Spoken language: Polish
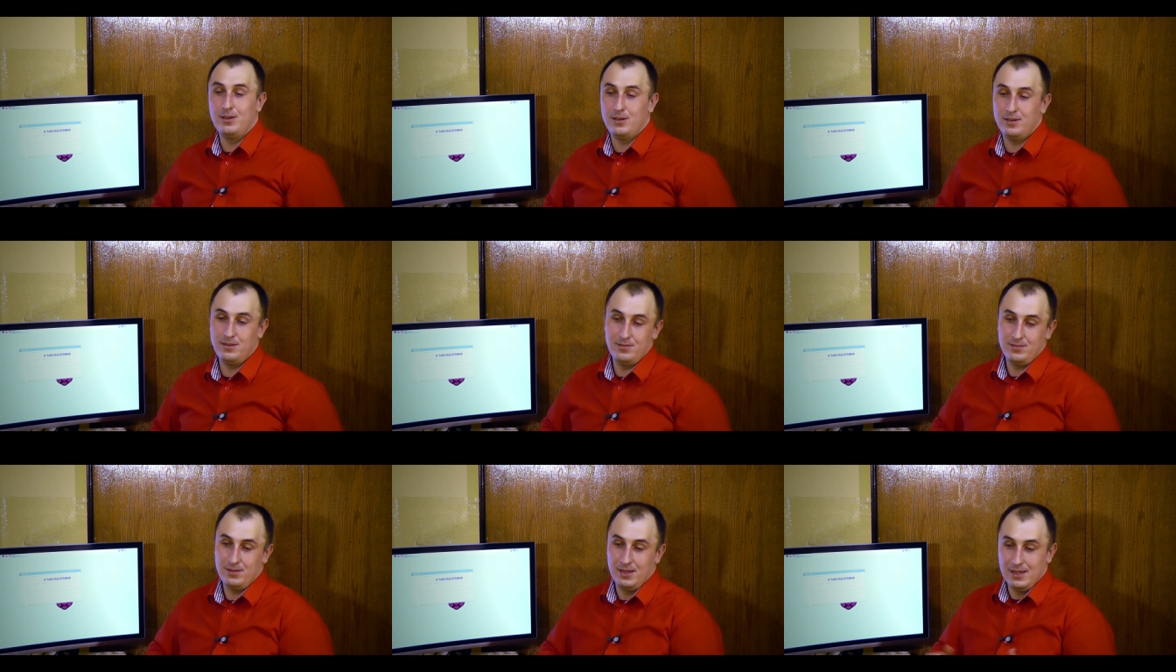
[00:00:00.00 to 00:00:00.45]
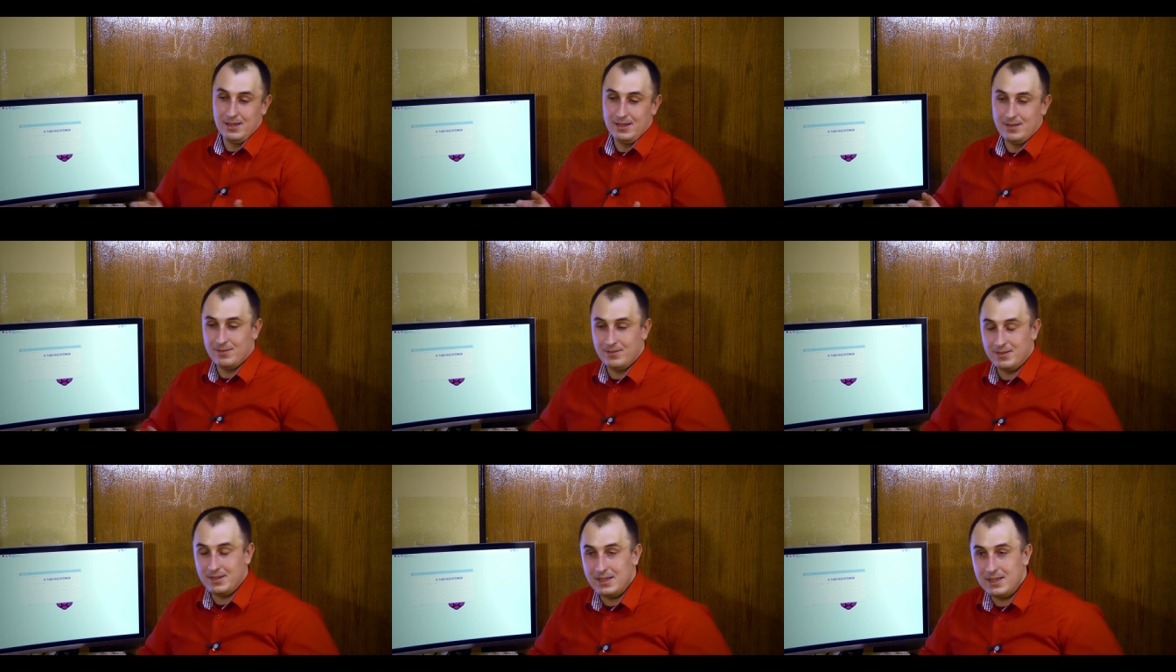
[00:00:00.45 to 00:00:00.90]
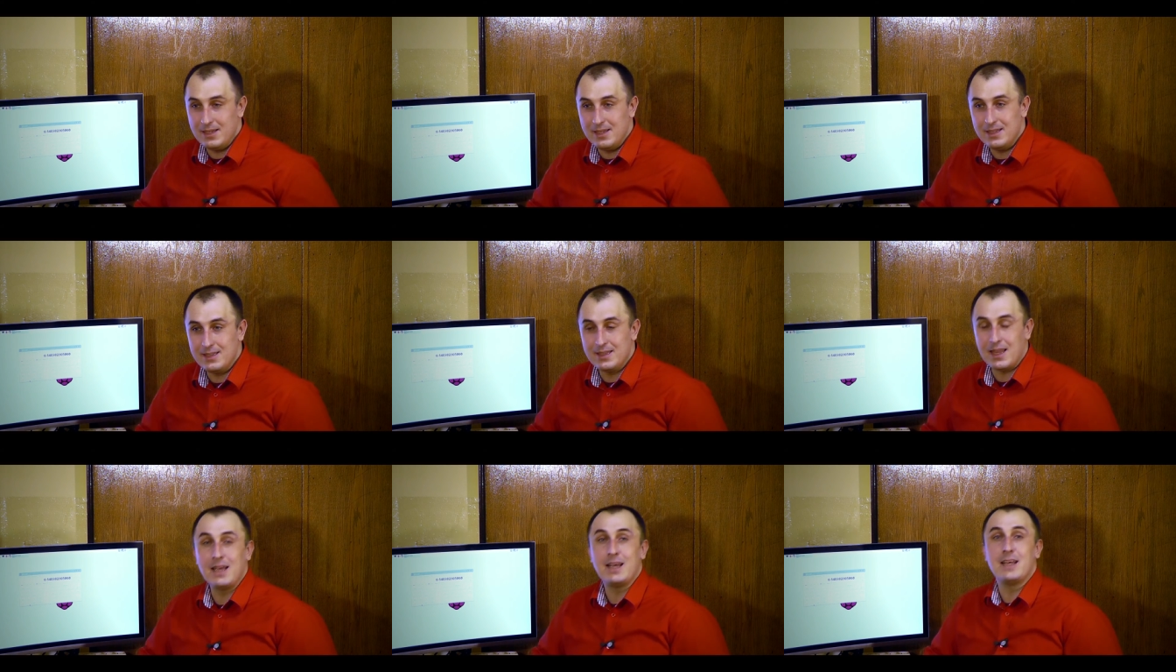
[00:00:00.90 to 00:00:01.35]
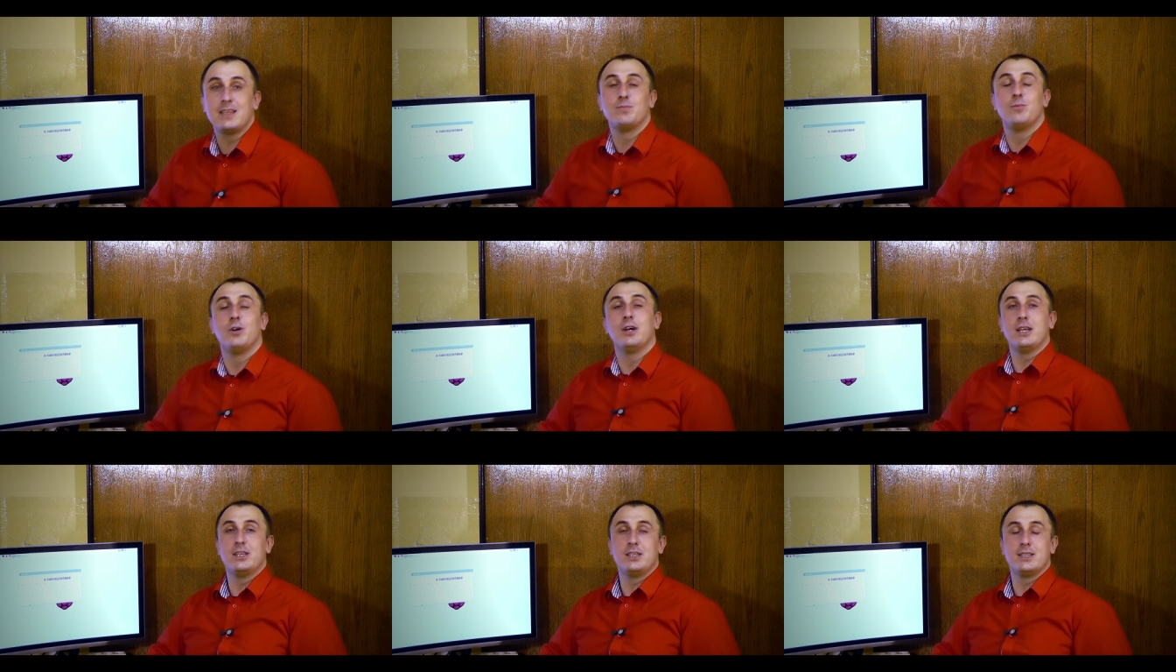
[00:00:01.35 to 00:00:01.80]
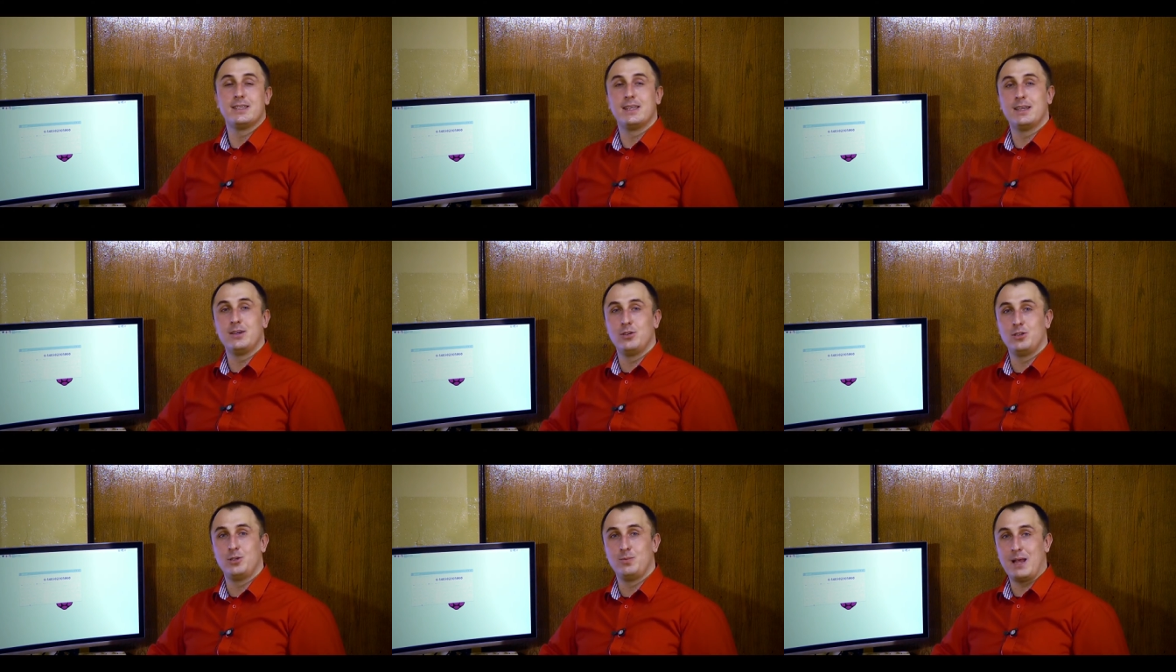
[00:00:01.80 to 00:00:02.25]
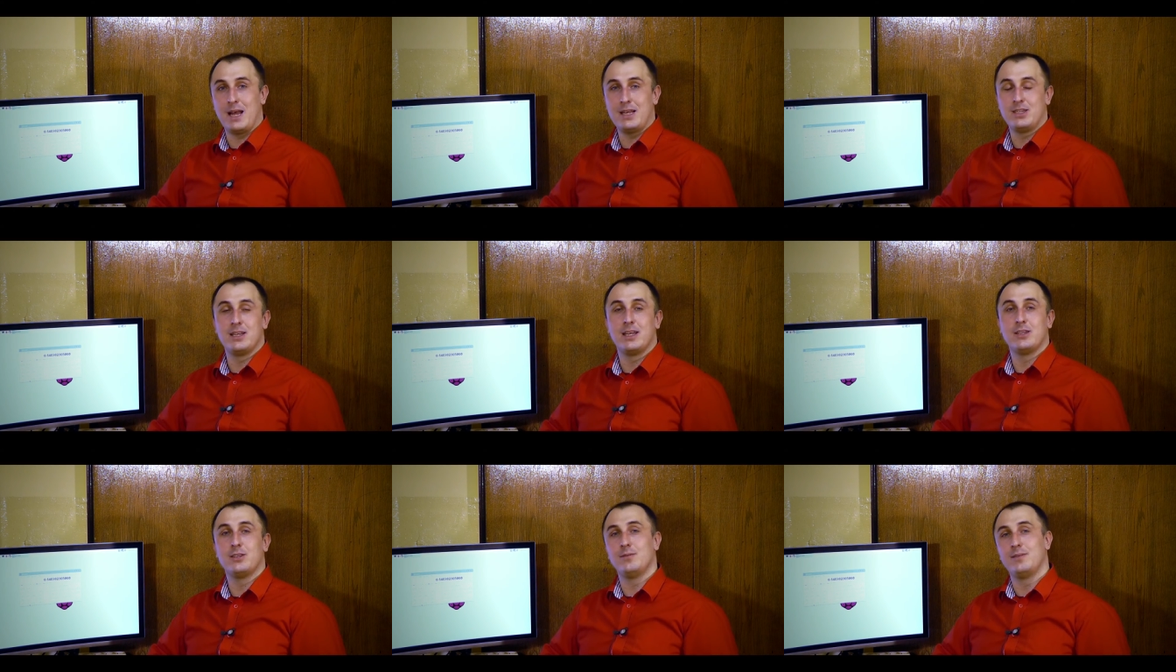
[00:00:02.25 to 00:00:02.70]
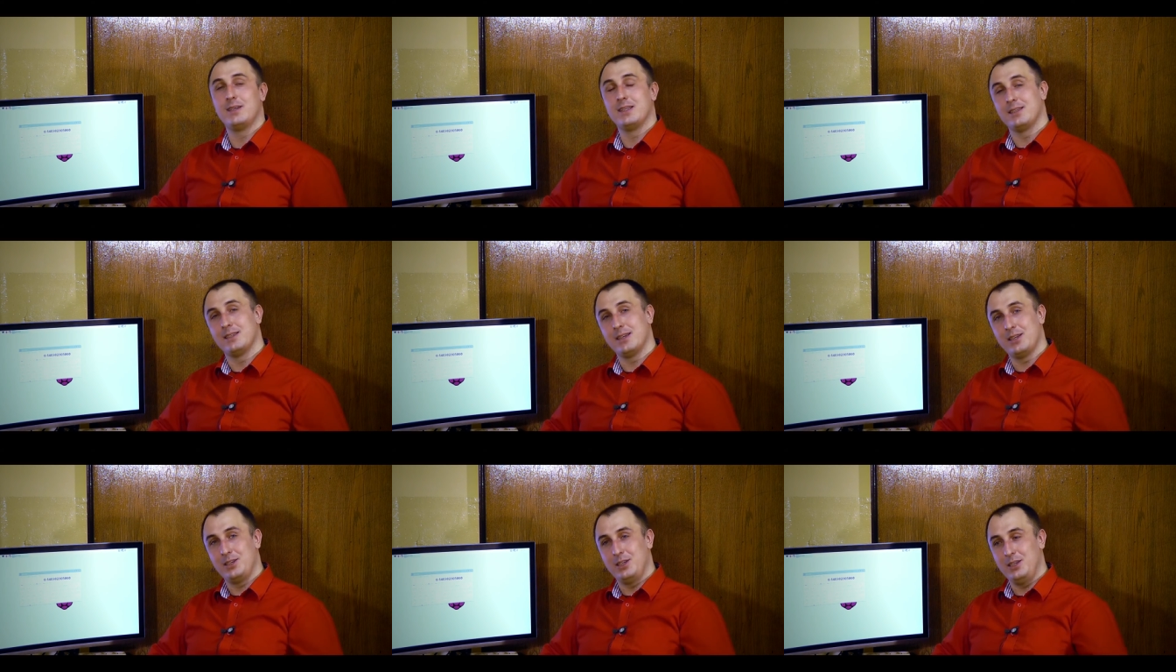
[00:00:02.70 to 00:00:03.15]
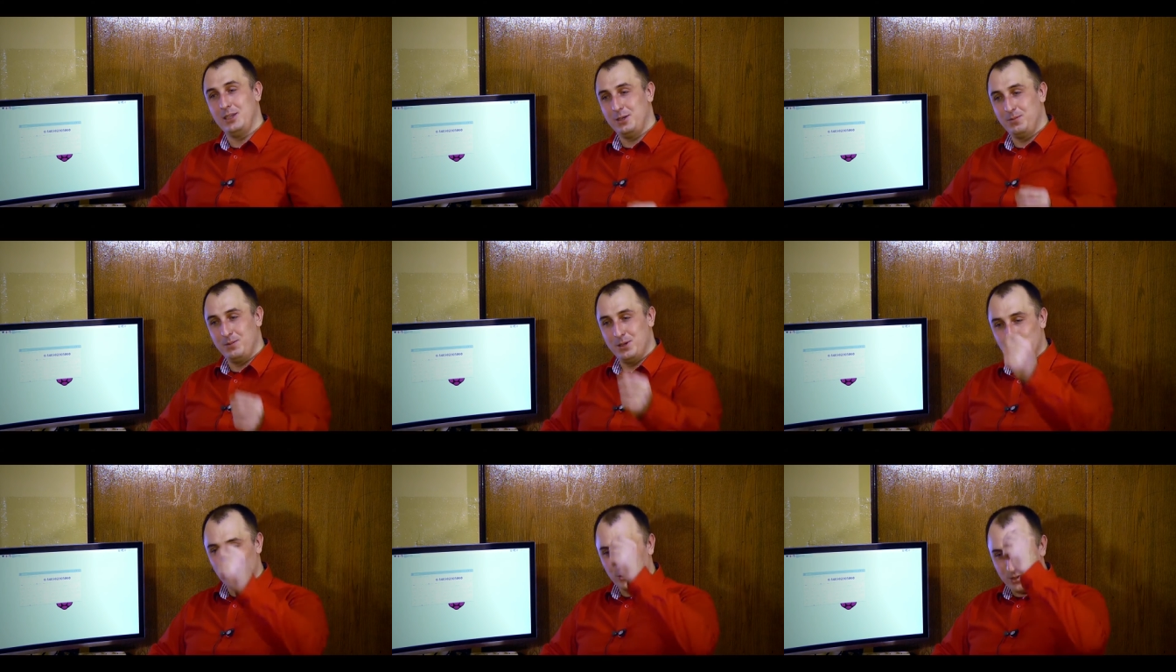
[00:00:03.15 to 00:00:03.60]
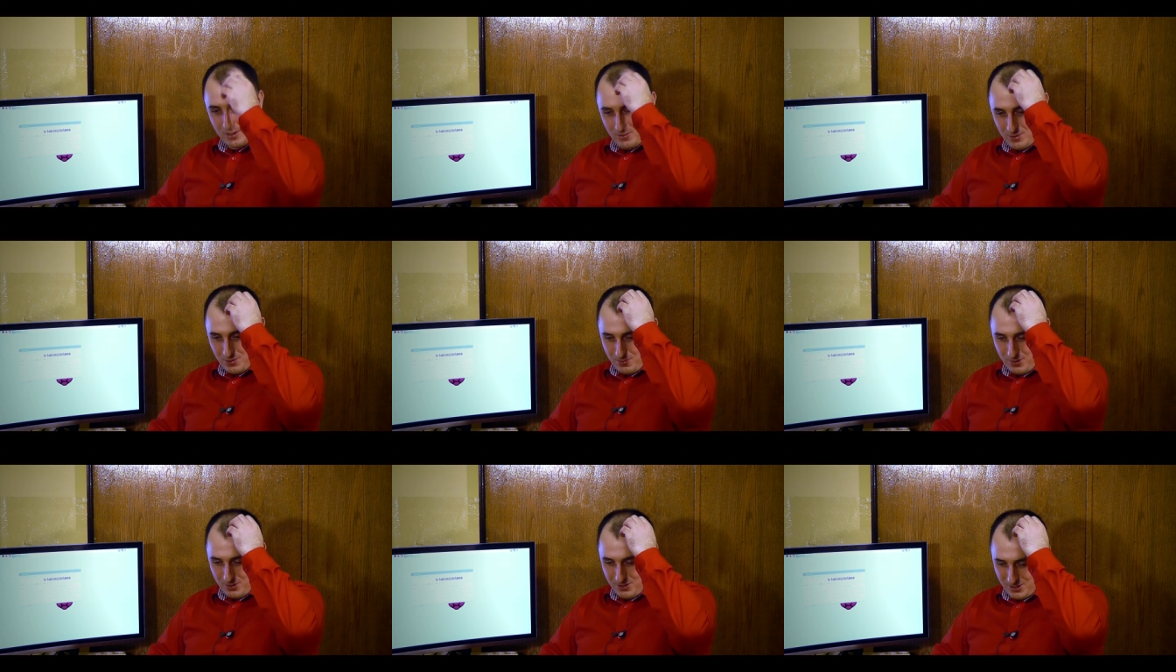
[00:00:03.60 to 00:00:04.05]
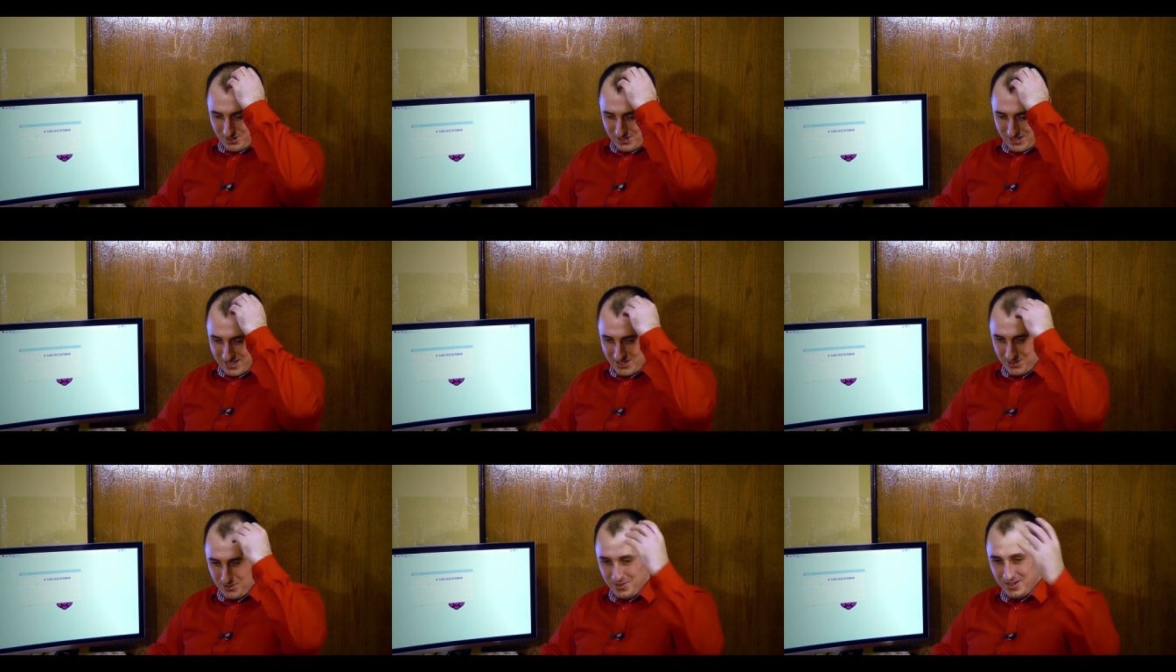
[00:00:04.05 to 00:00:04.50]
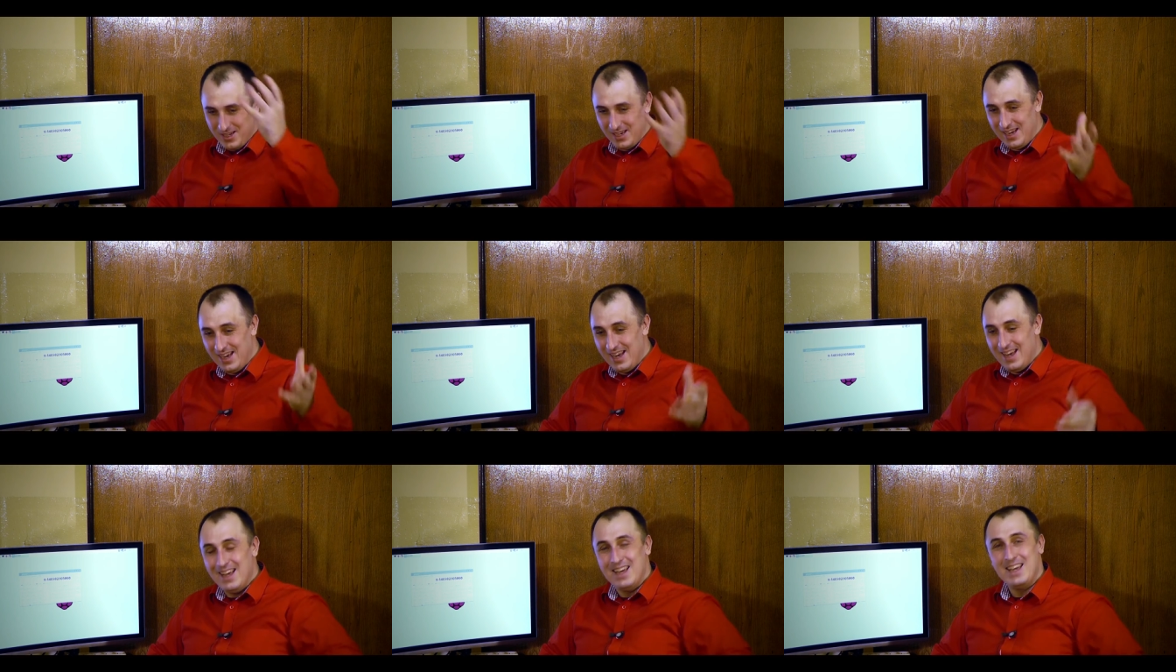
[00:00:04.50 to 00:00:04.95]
No, Teraz mogę się z tego śmiać, natomiast straciliśmy z uczniem sporo czasu i,